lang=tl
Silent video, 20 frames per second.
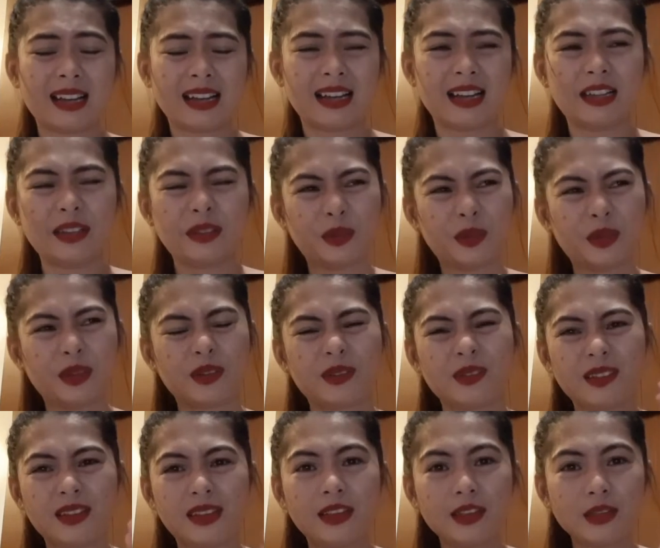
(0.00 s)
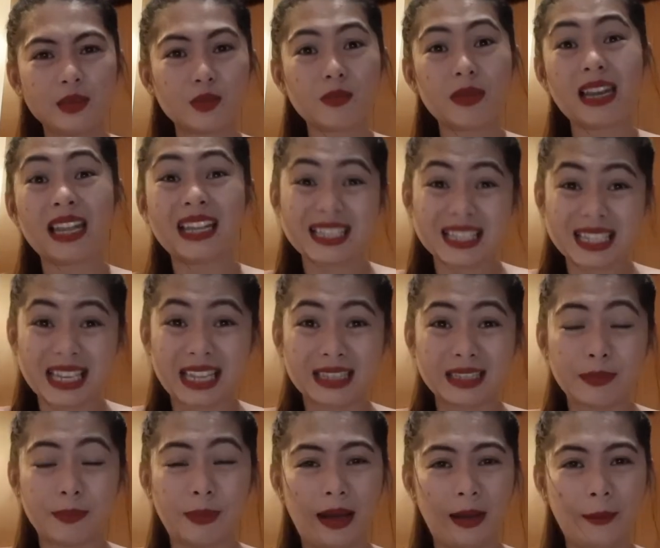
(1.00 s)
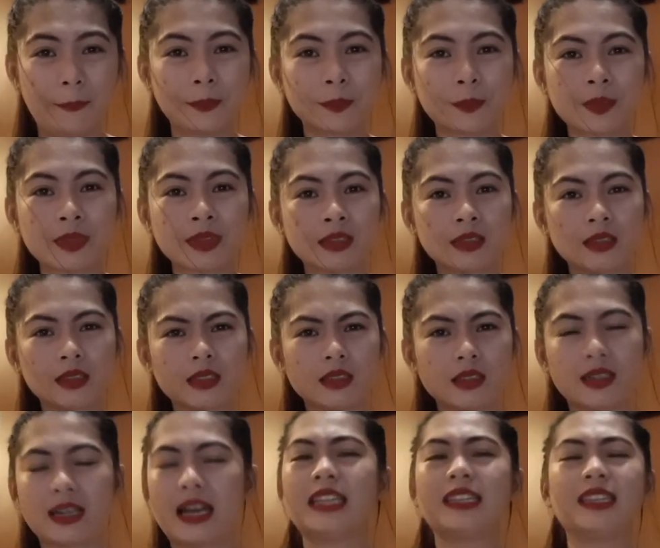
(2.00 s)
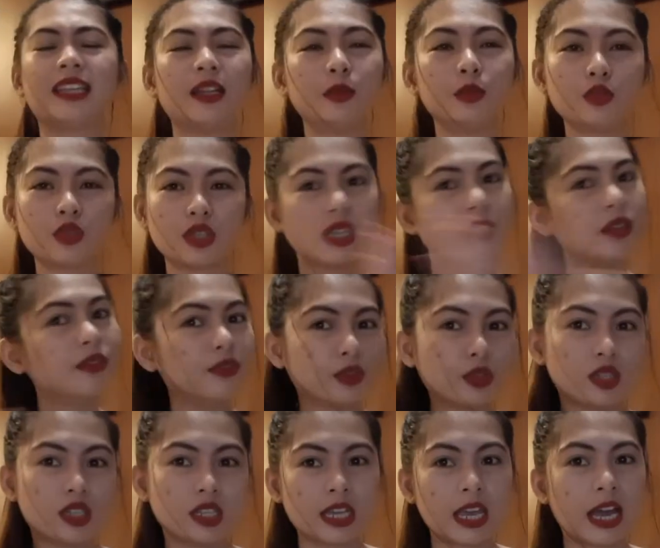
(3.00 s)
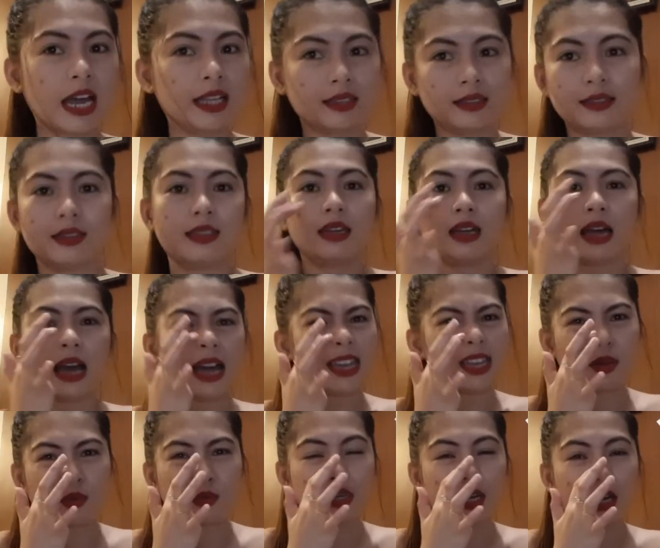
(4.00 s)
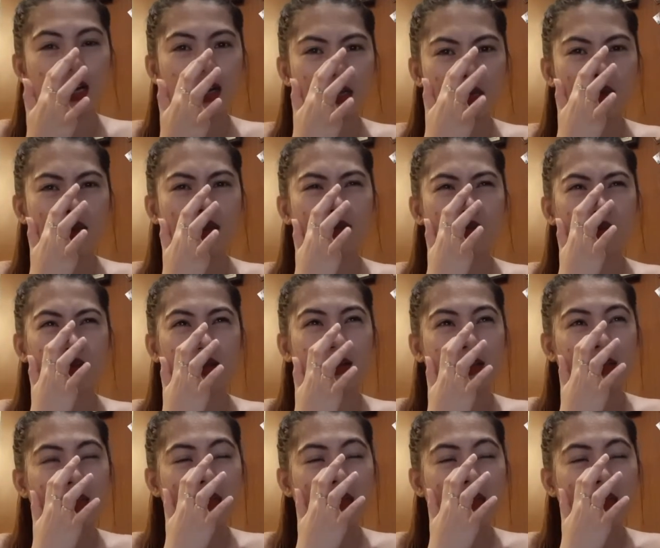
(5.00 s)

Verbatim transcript: ano, yung malansa, ba diba? Kahit anong seafoods yan, ayaw niya. Kaya nga,